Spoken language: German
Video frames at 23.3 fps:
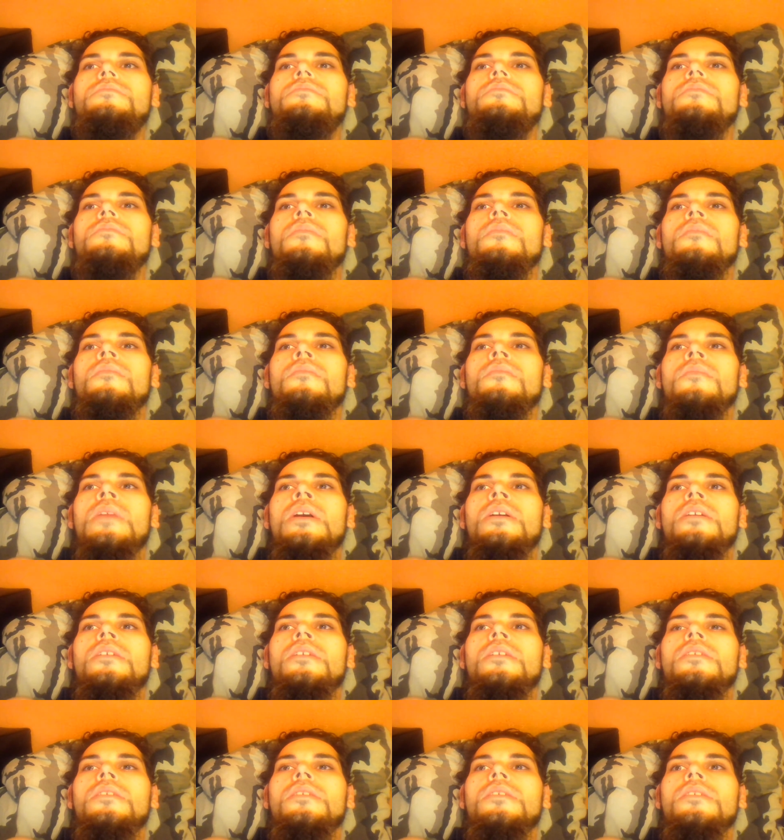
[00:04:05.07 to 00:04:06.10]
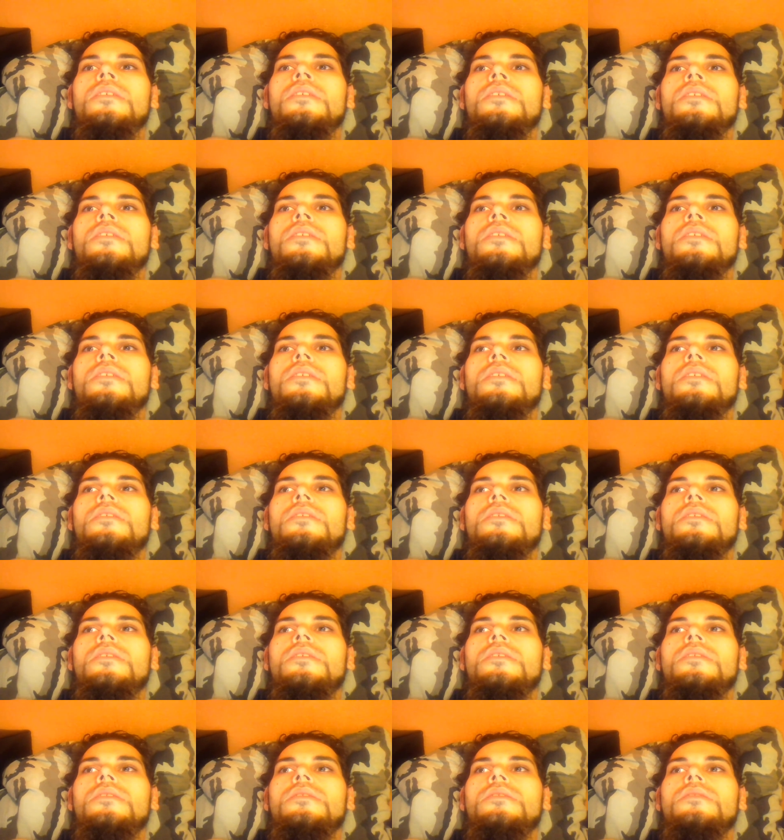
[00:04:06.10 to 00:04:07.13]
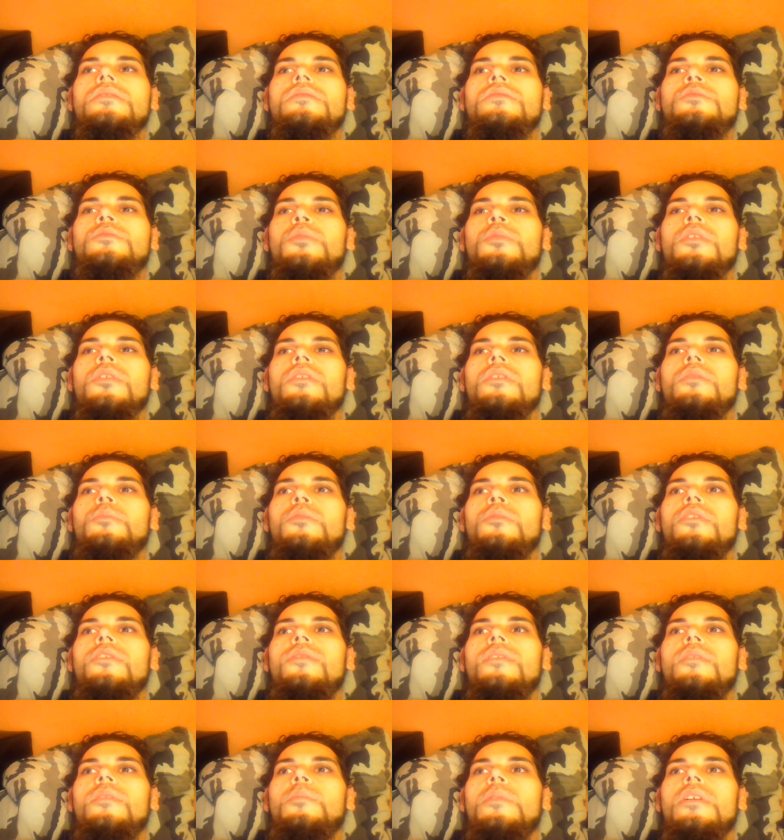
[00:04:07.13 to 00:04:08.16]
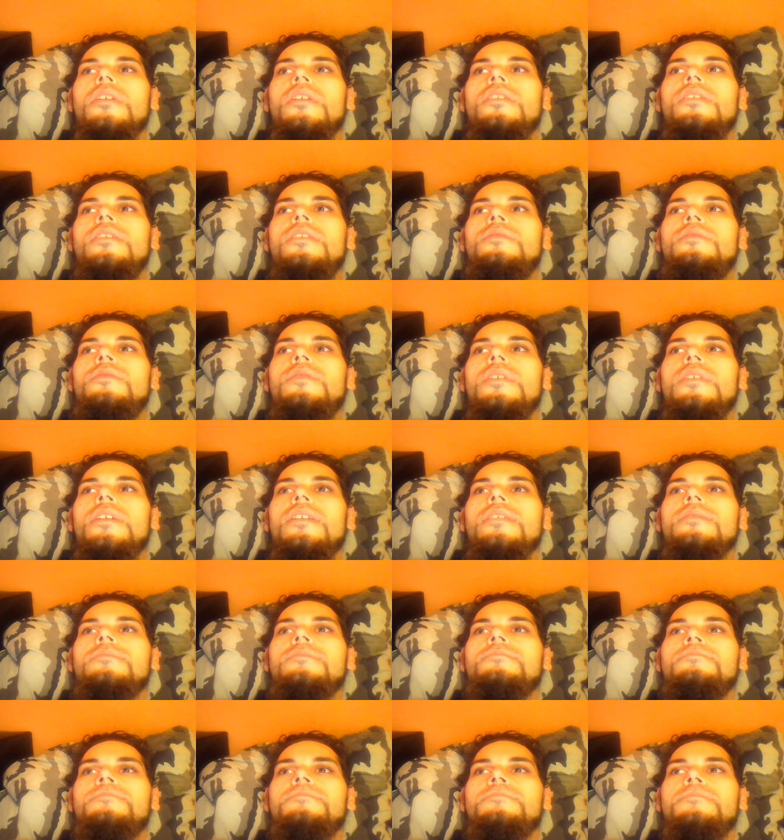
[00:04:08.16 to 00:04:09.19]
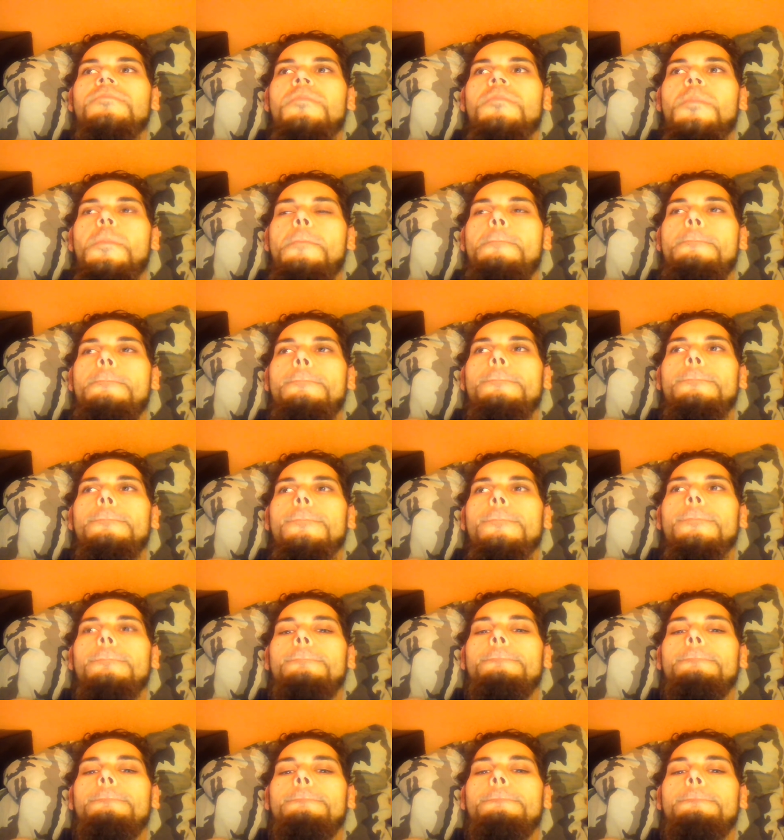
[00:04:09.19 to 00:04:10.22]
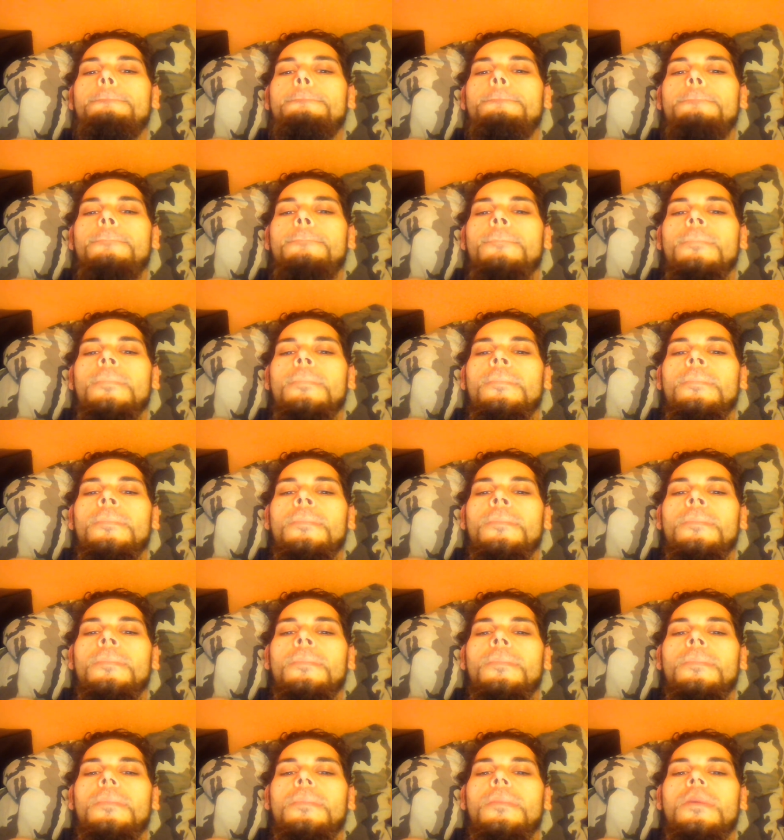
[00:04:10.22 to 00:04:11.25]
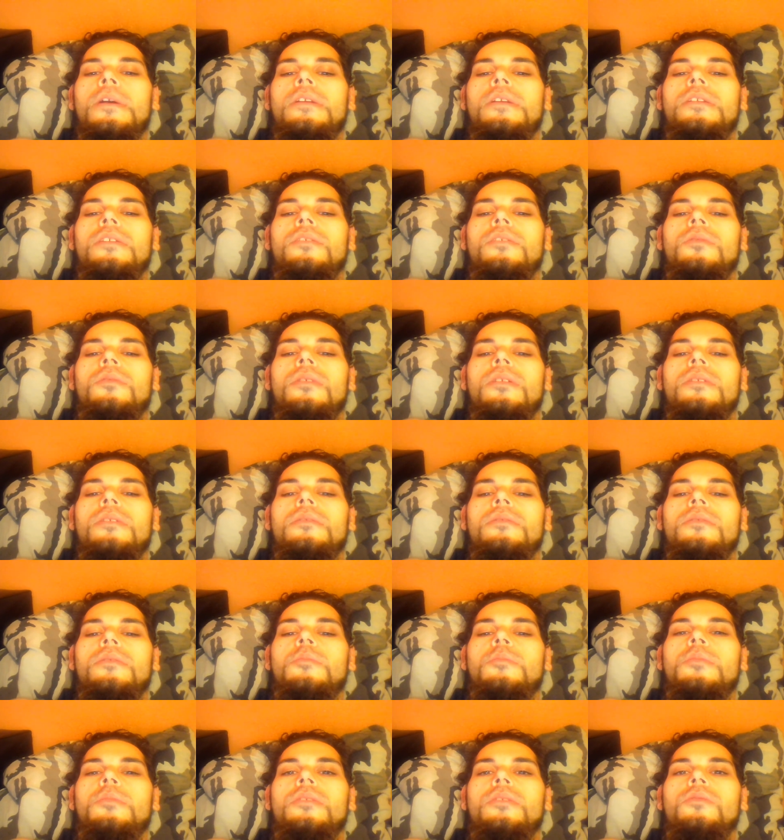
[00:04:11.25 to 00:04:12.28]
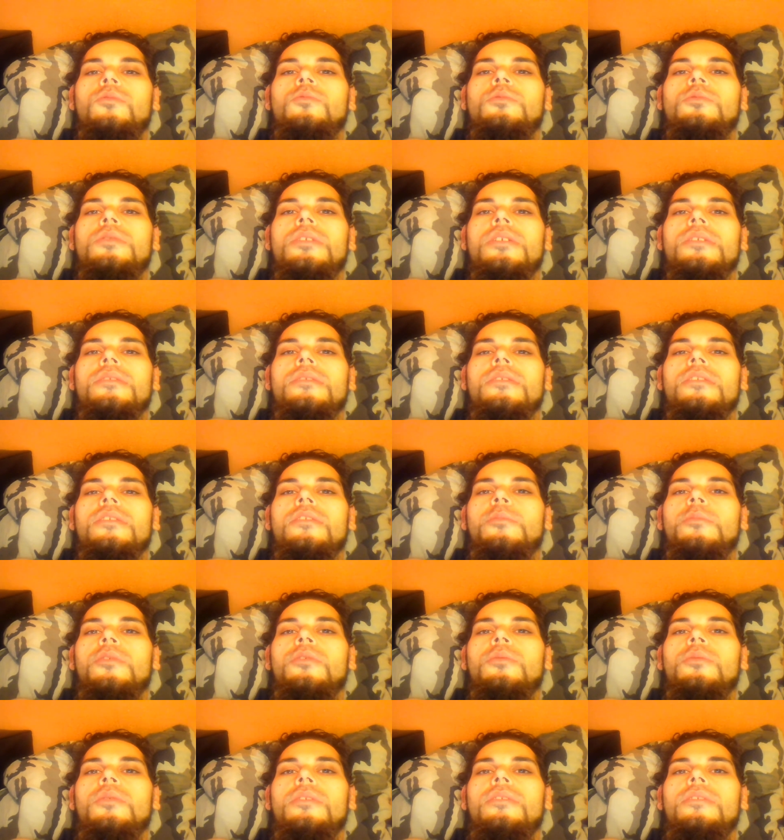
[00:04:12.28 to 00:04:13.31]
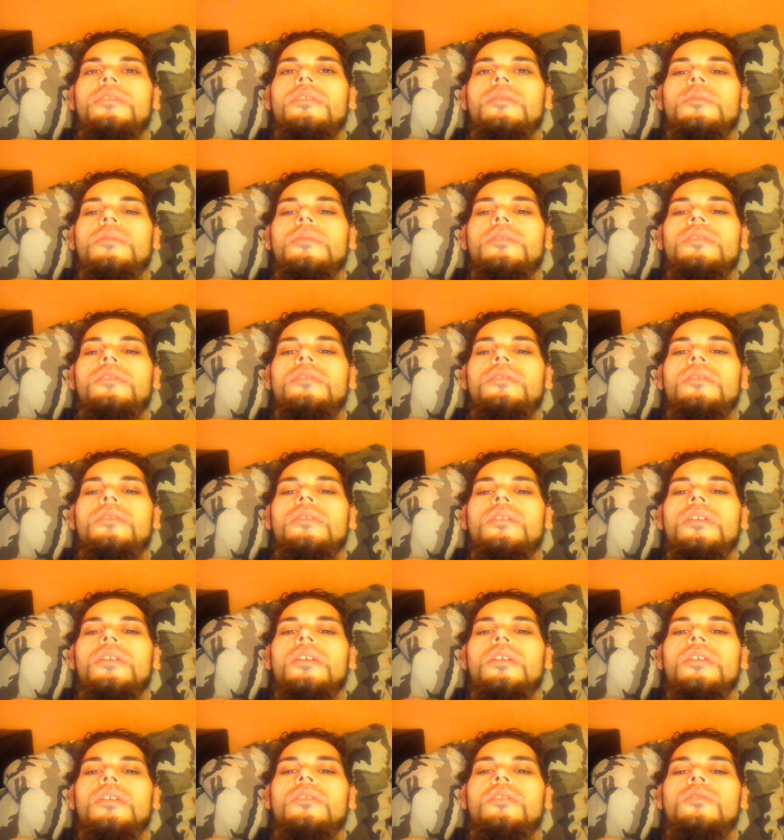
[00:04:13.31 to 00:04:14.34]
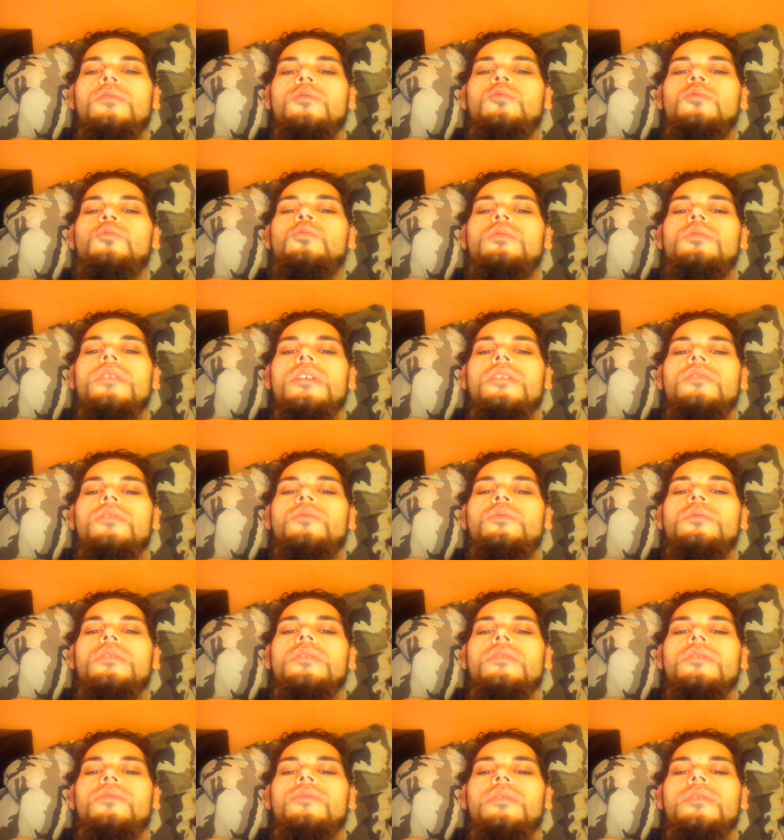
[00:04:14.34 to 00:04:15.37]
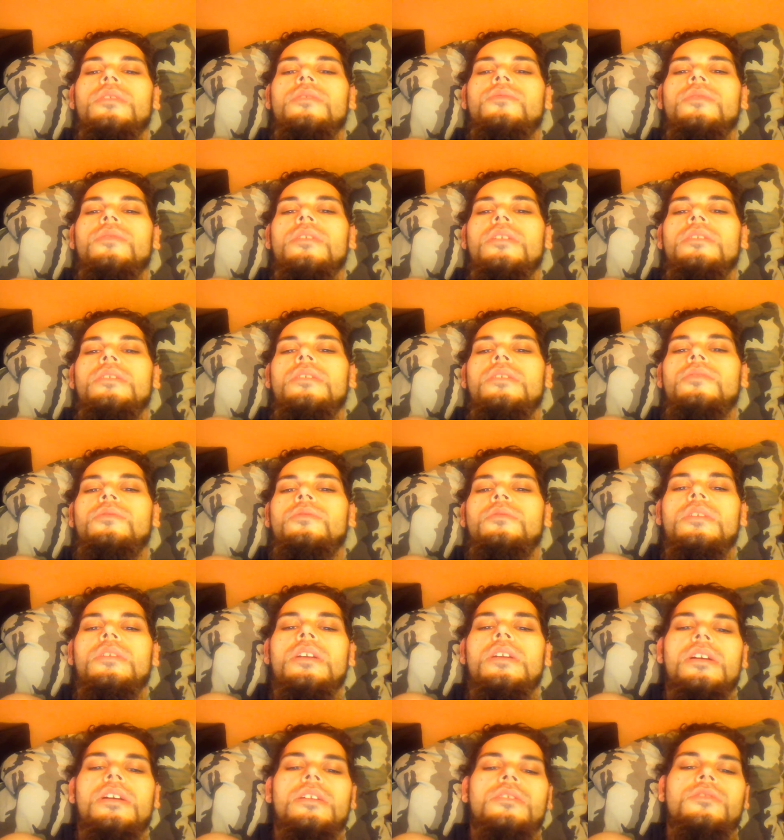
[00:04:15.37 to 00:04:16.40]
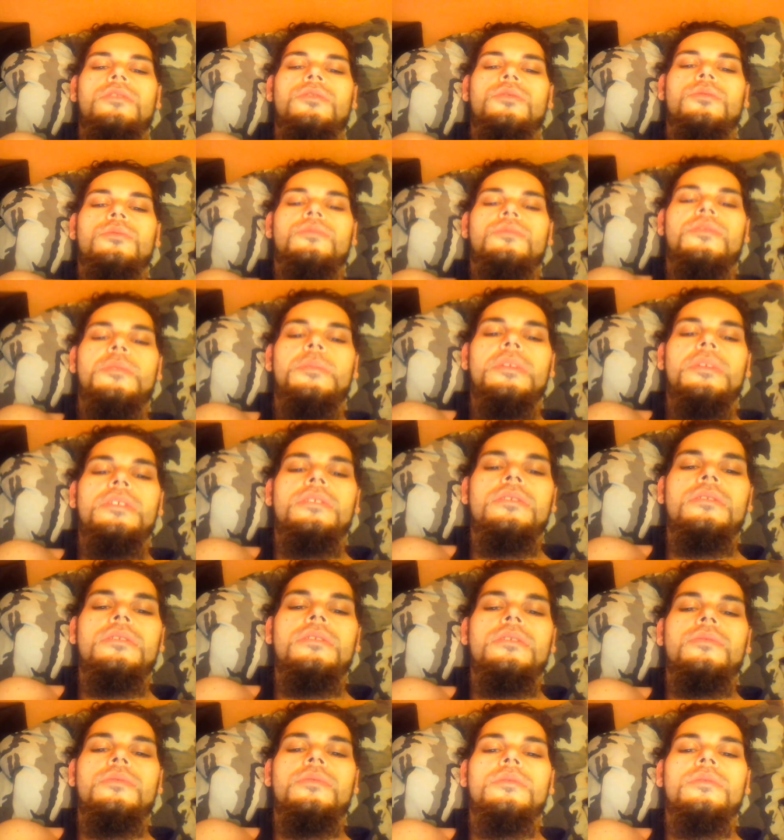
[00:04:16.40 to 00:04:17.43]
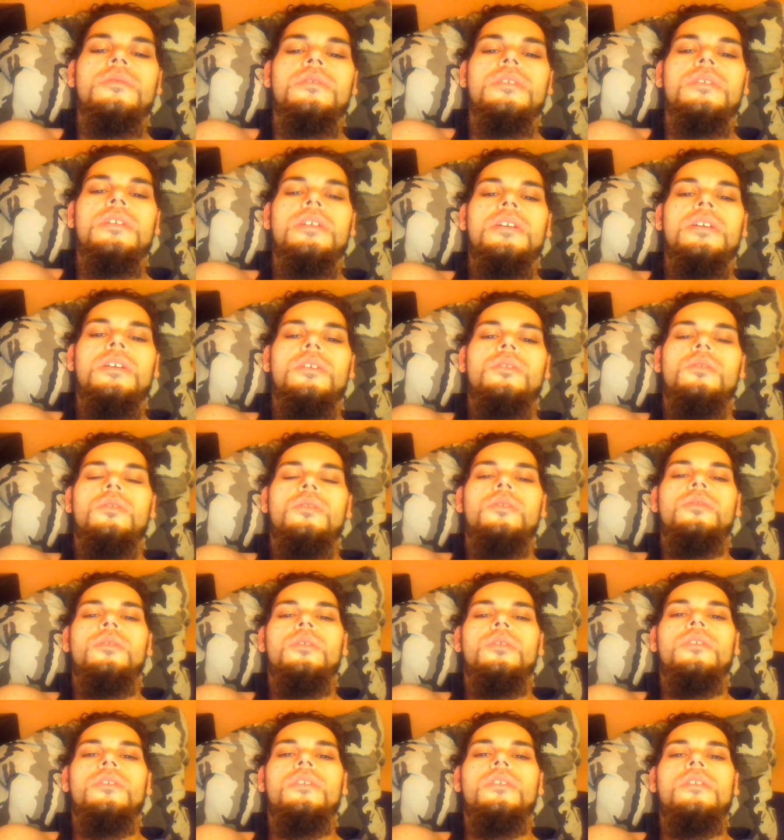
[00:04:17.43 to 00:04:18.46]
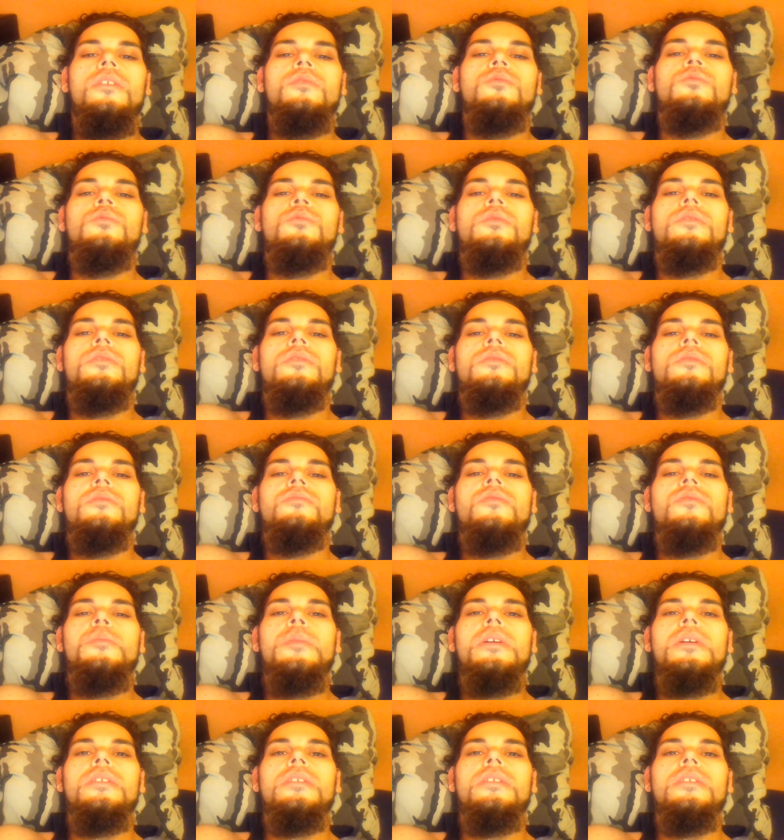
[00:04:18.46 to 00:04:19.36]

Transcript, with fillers: Äh, sportlich muss ich wieder mehr aktiv werden. Ich hm, hatte jetzt sogar einen kompletten Ruhetag, sage ich mal so, hat sich aber nicht gut angefühlt. Also von, von der Entgiftung her eigentlich schon, weil manche Entgiftungen läuft auch sehr gut, nur wenn man ähm, ruhig liegt.